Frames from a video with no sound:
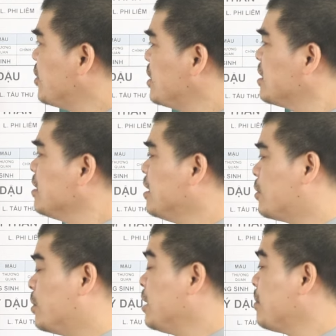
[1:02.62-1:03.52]
cho những người
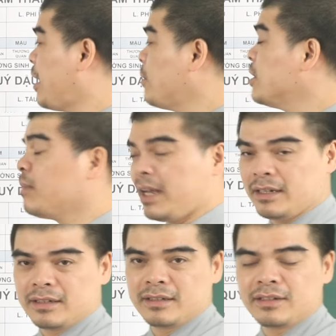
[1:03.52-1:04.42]
tuổi Đinh Mão nữ mạng
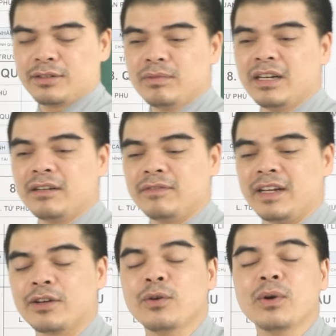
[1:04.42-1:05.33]
cũng cần
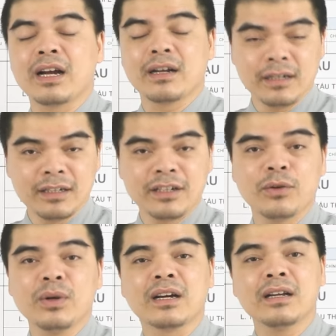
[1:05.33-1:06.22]
phải cố gắng hơn,
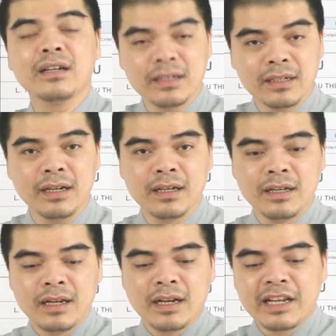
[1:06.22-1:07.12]
nỗ lực hơn nữa
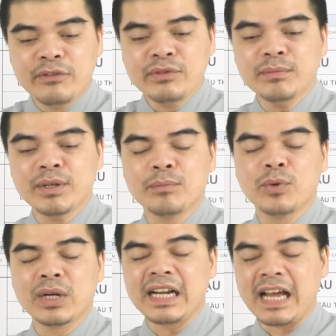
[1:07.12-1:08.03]
nếu như mà
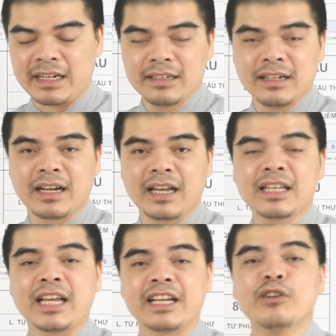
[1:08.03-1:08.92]
muốn đạt được cái
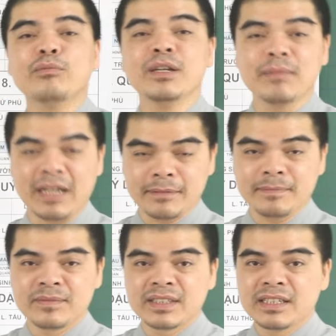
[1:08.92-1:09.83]
thành công mỹ mãn.
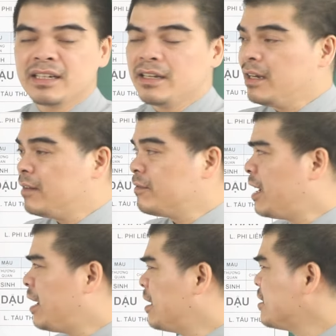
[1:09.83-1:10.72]

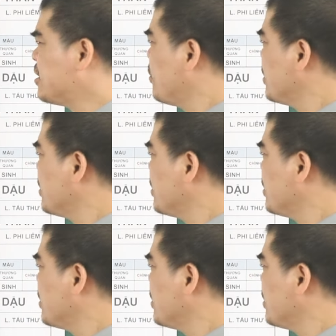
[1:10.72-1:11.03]
Và trong